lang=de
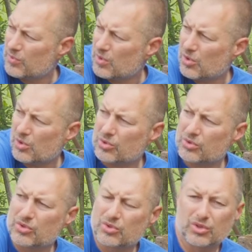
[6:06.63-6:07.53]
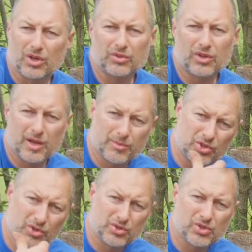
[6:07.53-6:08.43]
Und dann können wir
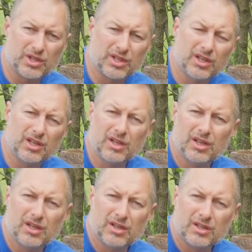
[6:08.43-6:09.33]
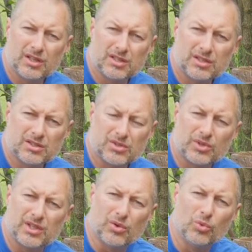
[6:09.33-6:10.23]
schon zu den zu
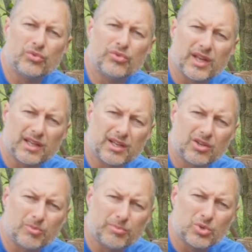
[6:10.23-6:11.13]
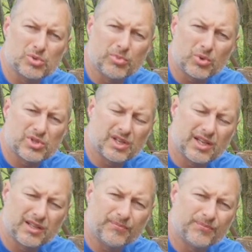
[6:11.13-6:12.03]
die unfertigen Kompostboxen
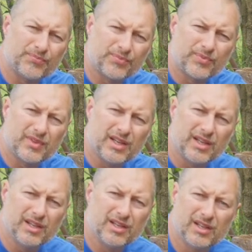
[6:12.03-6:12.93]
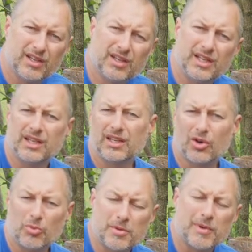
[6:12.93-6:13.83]
gehen, die hinten
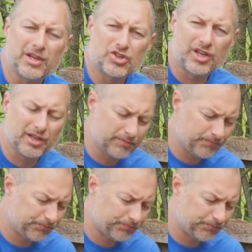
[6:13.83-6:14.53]
oben im Eck stehen,